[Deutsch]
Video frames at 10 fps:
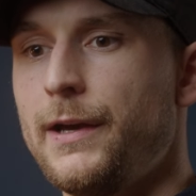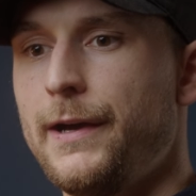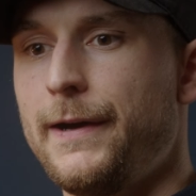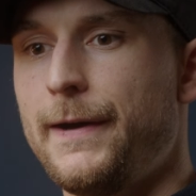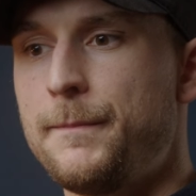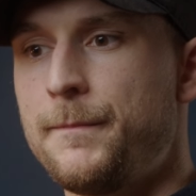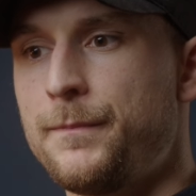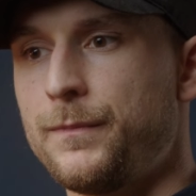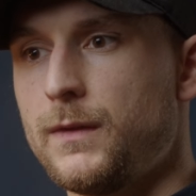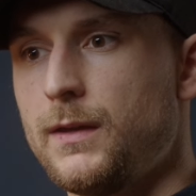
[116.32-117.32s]

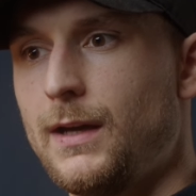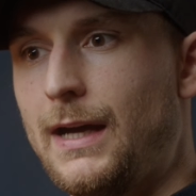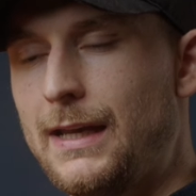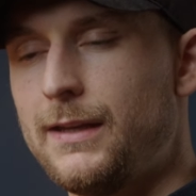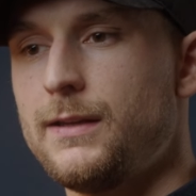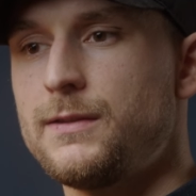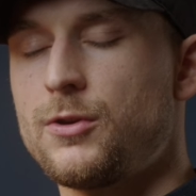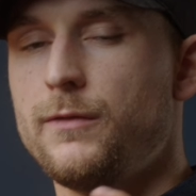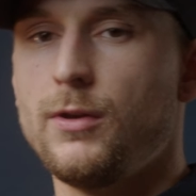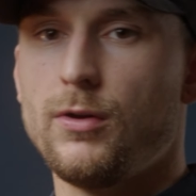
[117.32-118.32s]
Ähm, allerdings
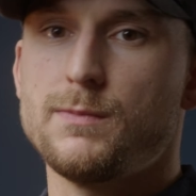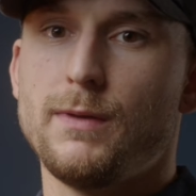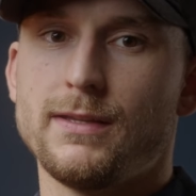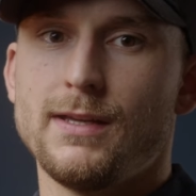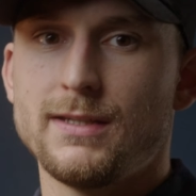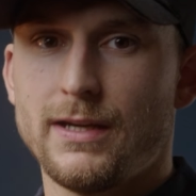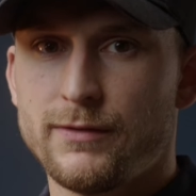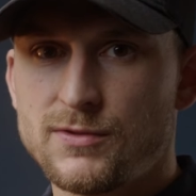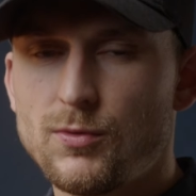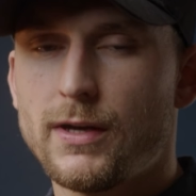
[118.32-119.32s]
können wir die Holzplatten ja nicht
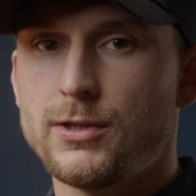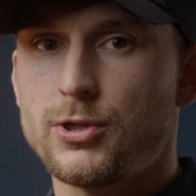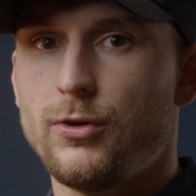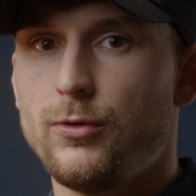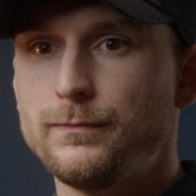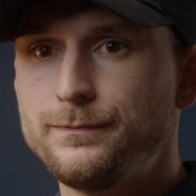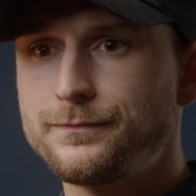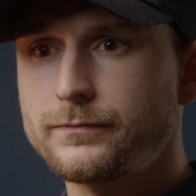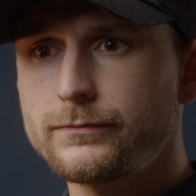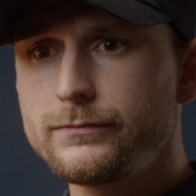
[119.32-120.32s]
einfach so reinschrauben
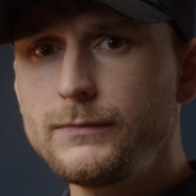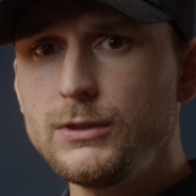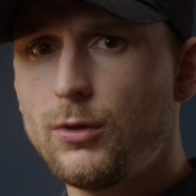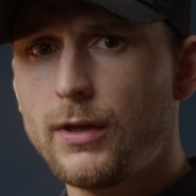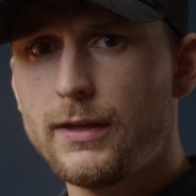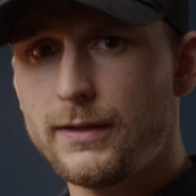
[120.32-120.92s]
oder